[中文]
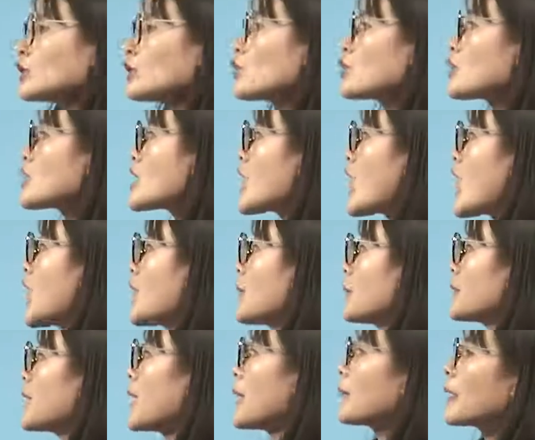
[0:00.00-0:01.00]
都是
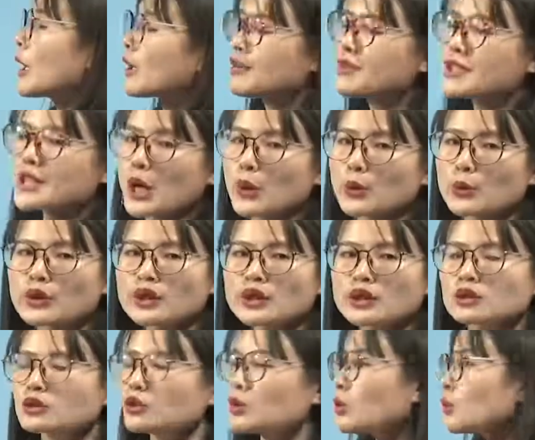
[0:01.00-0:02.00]
代表祥瑞
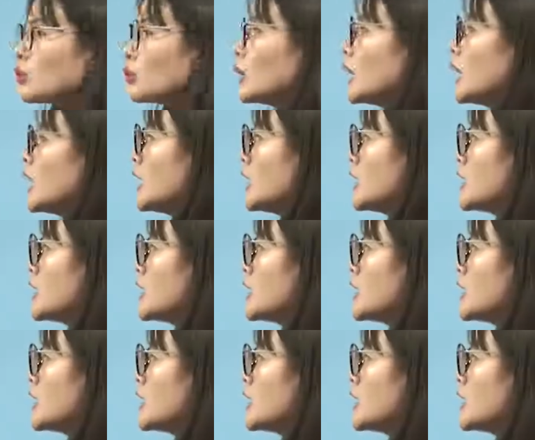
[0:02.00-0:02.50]
的动物，